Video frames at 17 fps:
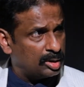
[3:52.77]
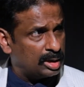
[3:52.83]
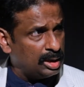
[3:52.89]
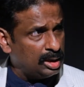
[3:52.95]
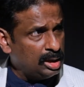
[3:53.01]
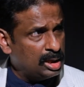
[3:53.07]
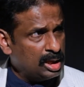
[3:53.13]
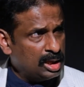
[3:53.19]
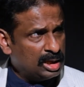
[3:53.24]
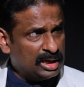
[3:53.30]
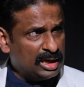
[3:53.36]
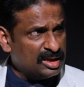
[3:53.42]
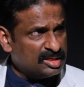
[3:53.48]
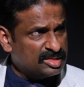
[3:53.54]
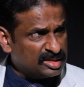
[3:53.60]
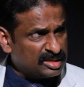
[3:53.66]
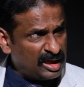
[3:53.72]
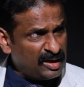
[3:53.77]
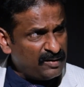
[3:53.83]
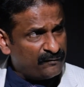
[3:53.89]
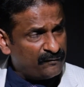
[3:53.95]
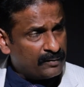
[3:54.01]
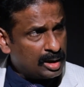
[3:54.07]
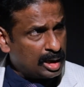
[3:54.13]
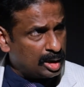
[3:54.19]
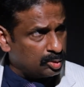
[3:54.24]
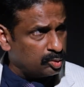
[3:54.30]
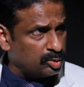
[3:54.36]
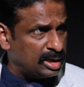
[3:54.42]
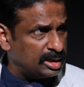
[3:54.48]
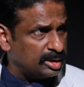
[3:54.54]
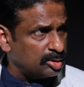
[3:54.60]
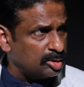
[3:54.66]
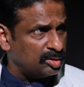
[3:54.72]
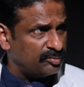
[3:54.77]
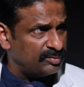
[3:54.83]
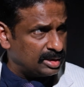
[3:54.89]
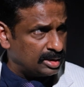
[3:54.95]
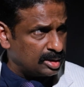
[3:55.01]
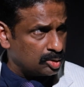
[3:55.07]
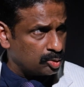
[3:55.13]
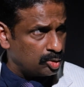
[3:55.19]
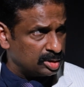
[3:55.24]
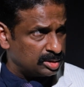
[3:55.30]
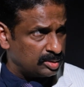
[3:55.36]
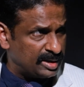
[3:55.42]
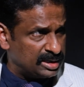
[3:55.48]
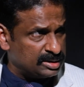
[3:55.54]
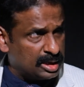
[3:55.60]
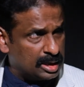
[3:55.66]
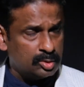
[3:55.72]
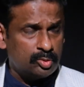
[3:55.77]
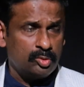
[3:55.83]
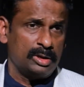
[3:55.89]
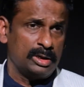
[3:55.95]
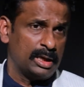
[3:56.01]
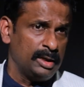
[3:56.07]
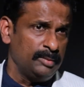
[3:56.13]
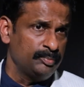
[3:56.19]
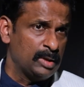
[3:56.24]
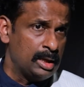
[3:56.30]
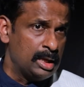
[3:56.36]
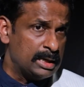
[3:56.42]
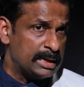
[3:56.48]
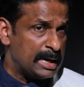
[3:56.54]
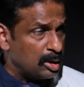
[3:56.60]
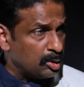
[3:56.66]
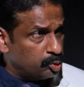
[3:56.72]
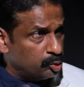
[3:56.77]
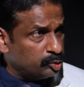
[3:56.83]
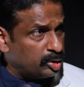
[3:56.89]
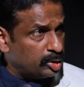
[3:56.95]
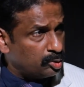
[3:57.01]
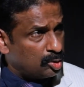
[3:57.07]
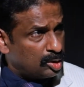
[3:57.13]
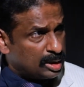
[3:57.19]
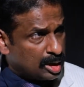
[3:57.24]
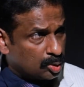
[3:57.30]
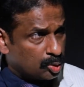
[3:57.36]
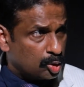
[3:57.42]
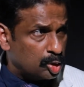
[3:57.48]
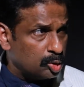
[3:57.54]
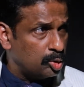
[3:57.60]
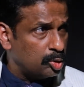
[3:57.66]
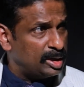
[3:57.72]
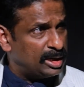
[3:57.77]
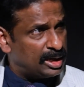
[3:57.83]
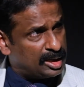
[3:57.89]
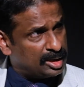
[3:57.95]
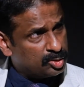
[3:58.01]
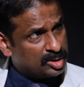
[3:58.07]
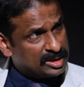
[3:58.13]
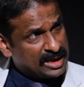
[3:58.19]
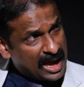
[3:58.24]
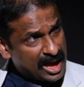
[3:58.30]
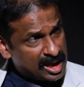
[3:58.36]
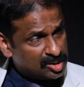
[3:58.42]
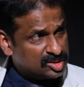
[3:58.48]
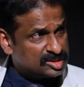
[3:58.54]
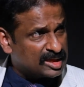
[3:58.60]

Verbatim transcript: కూడా నేను సేఫ్ అనుకునేటటువంటి విధంగా కొంతమంది అనుకున్నా నా కూతురుకో నా కొడుకో నేను ఏదో న్యాయం